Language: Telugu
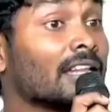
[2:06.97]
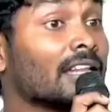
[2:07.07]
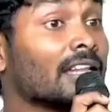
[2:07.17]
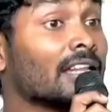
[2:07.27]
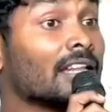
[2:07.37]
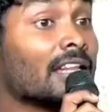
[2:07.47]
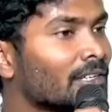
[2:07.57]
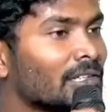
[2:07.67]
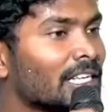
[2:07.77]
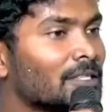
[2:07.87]

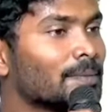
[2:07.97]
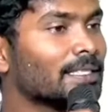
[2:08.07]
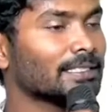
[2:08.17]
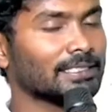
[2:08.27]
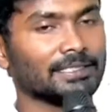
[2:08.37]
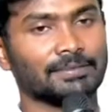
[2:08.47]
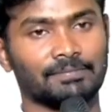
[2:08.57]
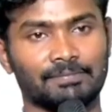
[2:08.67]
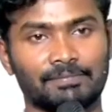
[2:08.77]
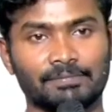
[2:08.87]
క్రొత్తదనం లేదు మనకి
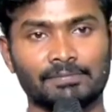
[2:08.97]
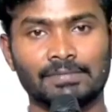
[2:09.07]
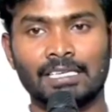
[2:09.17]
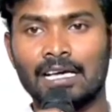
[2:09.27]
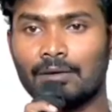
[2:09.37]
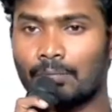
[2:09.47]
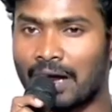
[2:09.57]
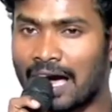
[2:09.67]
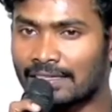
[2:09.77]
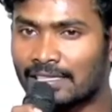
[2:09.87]

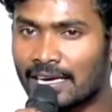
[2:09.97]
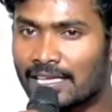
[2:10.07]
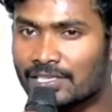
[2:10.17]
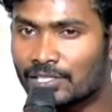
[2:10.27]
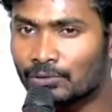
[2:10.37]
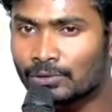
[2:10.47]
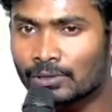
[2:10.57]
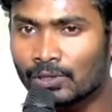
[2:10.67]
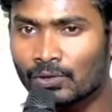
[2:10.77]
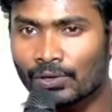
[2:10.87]
ప్రార్థన
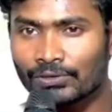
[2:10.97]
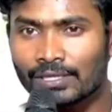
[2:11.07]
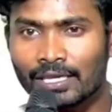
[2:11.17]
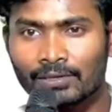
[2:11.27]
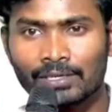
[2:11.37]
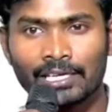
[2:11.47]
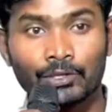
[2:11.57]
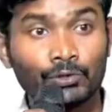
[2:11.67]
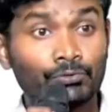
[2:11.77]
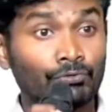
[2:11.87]
జీవితంలో క్రొత్తదనం లేదు